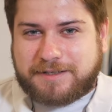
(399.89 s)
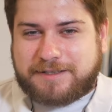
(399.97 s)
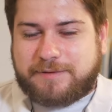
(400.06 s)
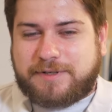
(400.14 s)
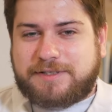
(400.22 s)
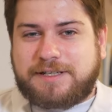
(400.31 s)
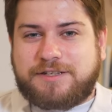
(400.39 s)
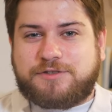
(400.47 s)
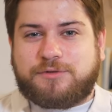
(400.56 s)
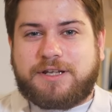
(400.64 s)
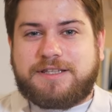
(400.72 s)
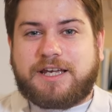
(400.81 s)
C'est basé
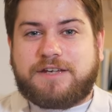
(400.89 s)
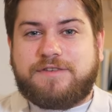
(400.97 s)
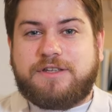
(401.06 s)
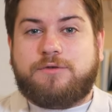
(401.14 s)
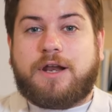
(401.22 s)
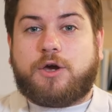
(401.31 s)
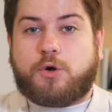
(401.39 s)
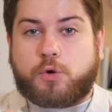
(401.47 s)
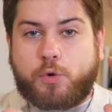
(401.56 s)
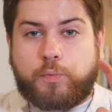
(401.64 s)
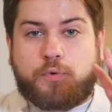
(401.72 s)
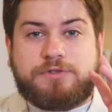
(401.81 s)
sur la dérivée de la
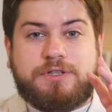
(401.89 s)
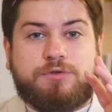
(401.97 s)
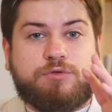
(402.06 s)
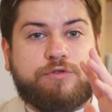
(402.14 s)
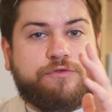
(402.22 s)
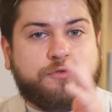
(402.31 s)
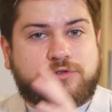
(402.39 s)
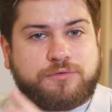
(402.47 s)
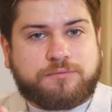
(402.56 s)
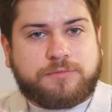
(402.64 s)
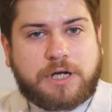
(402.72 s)
composée de deux fonctions.